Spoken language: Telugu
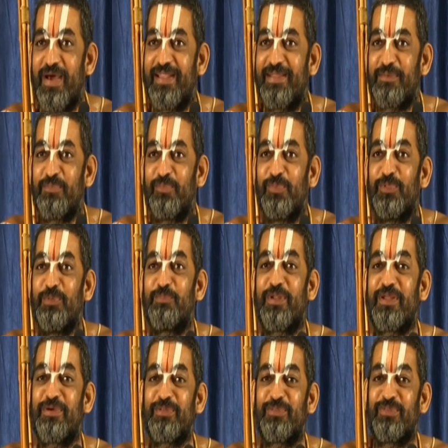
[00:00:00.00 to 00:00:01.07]
మనకి ముందు
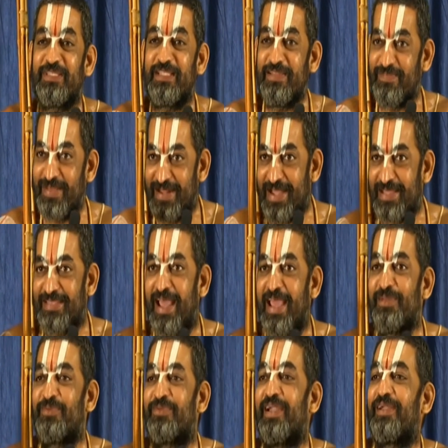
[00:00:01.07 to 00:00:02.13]
ప్రకృతి ఉంది వెనక అతను
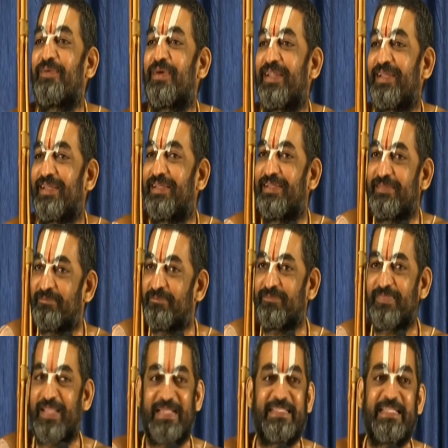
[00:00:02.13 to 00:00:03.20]
ఆయన ఉన్నాడు మనకి
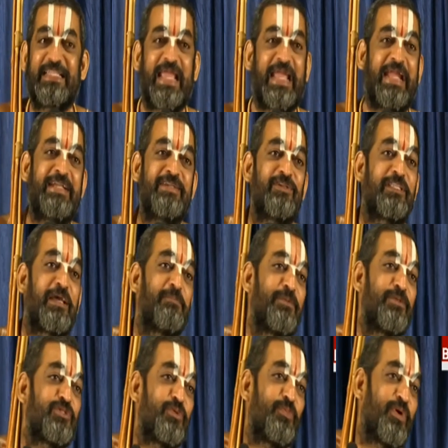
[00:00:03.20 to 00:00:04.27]
అంచేత ఎక్కడి నుంచో
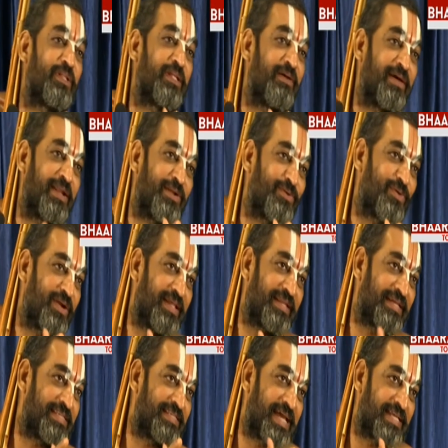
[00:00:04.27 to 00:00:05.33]
తప్పించుకుపోదాం అని
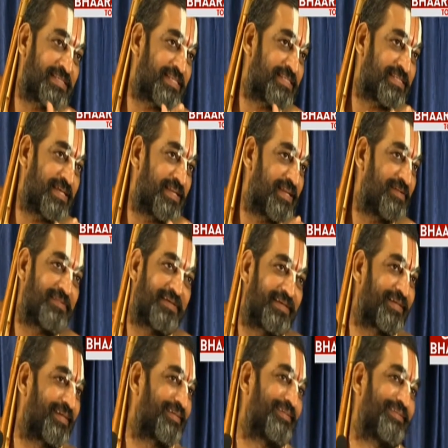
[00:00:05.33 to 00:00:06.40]
అనుకోవడానికి ఏం ఛాన్సెస్ ఏం
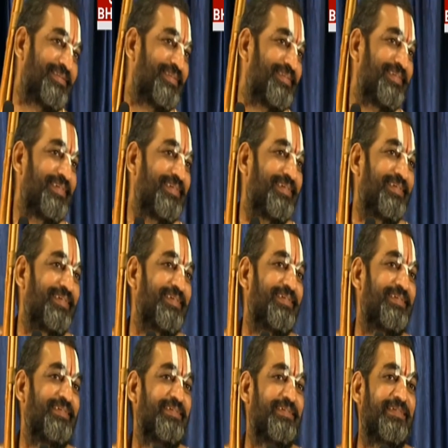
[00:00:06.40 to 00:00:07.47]
లేవండి ఇక్కడ
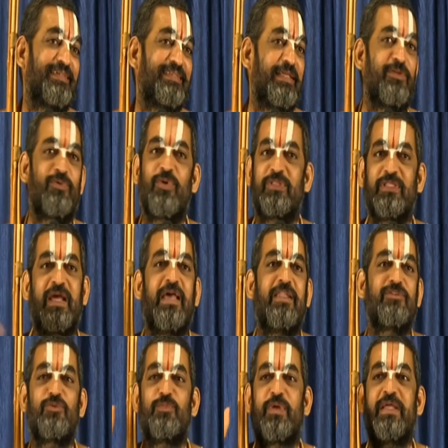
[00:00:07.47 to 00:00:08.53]
నేను
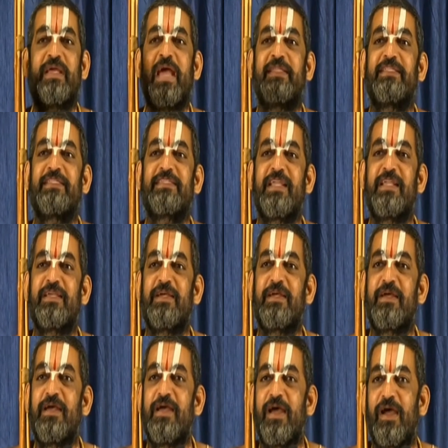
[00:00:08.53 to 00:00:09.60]
కొంతకాలం శుభ్రంగా ఆయన తీసుకెళ్ళి
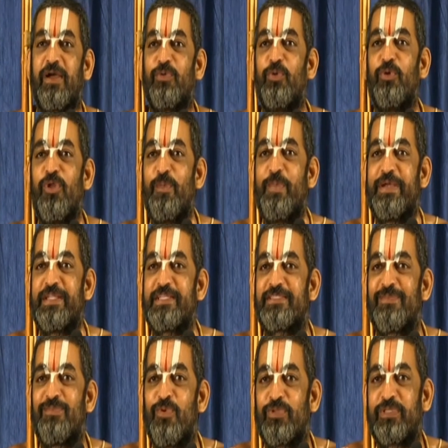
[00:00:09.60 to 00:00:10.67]
గుళ్ళో
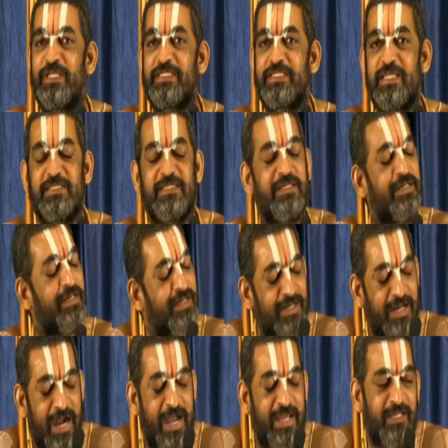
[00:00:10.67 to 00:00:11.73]
పెట్టేసి మూత వేసేసి
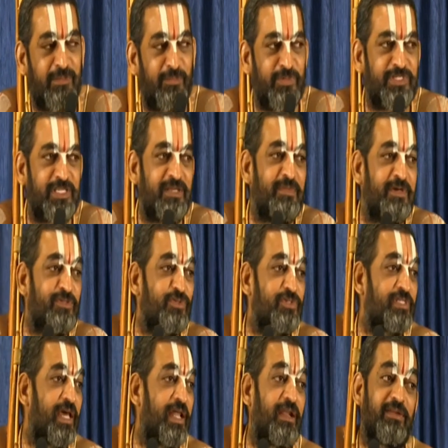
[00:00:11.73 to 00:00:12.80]
హాయిగా పోయి సినిమా
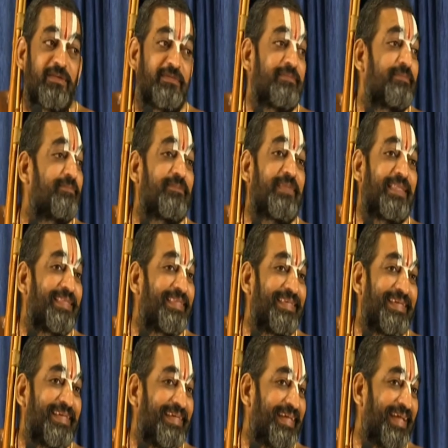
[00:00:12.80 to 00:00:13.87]
చూస్తాను
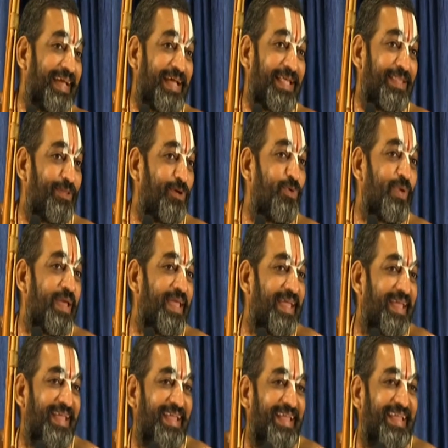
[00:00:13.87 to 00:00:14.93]
నోవే